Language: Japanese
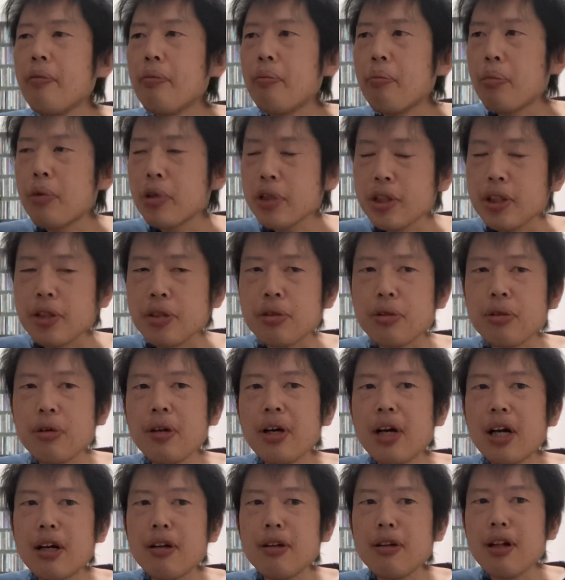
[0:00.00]
う、もし需
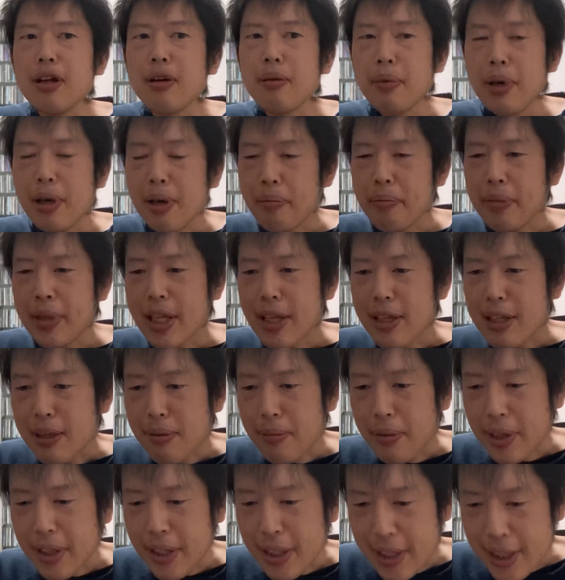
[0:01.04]
要があるならば、皆
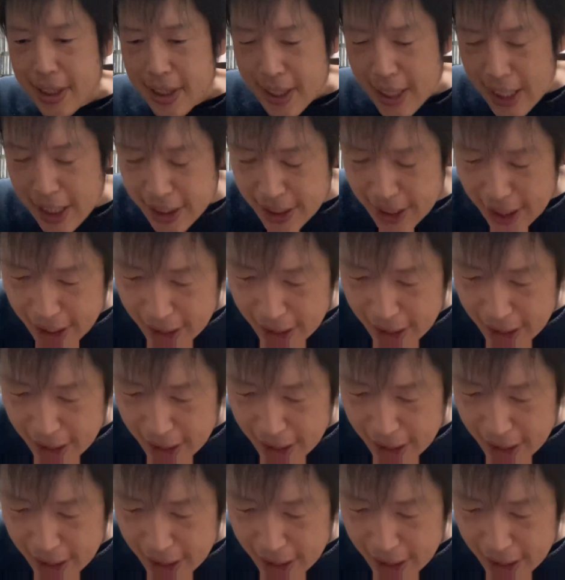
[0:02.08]
様に差し上